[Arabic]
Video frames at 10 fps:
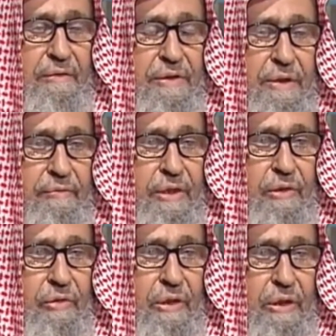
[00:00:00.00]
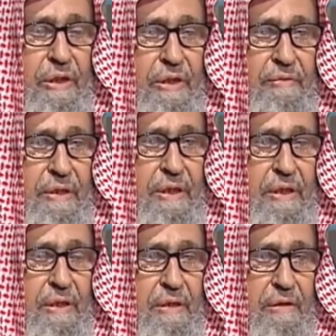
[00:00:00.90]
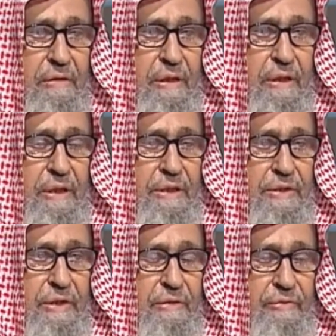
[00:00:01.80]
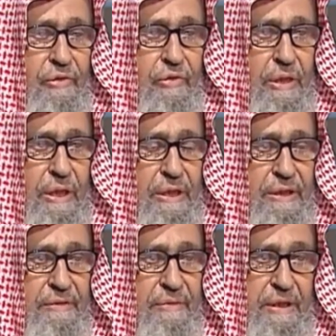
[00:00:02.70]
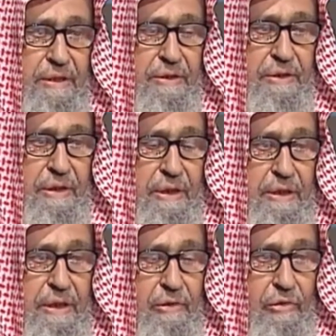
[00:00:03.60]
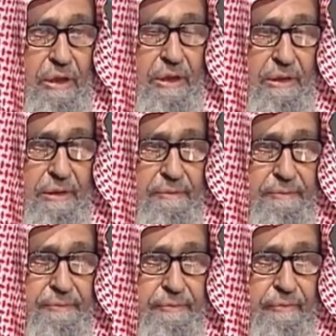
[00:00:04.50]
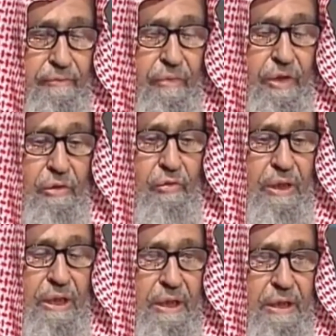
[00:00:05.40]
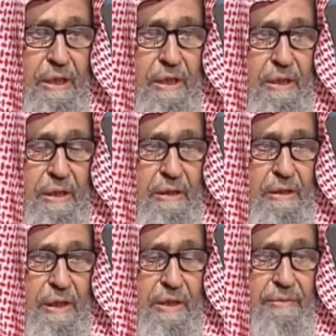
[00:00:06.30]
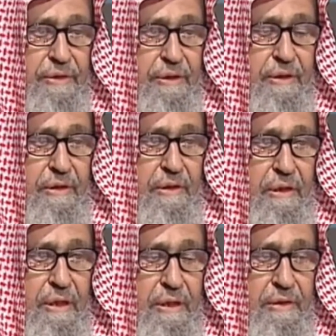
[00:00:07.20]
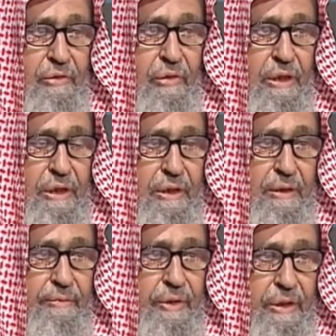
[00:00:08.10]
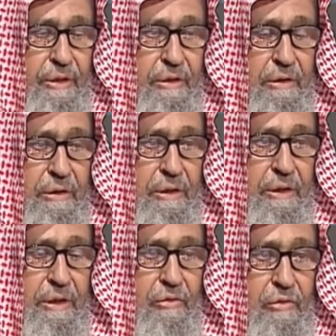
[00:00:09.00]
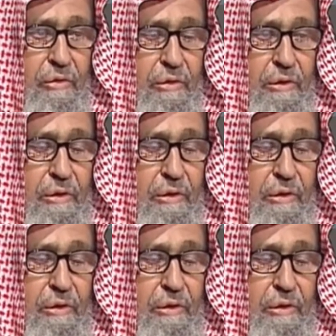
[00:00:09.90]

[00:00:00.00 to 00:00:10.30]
فسمى الدعاء عبادة قال يستكبرون عن عبادتي أي عن دعائي ولا غنى للعبد عن دعاء ربه لأنه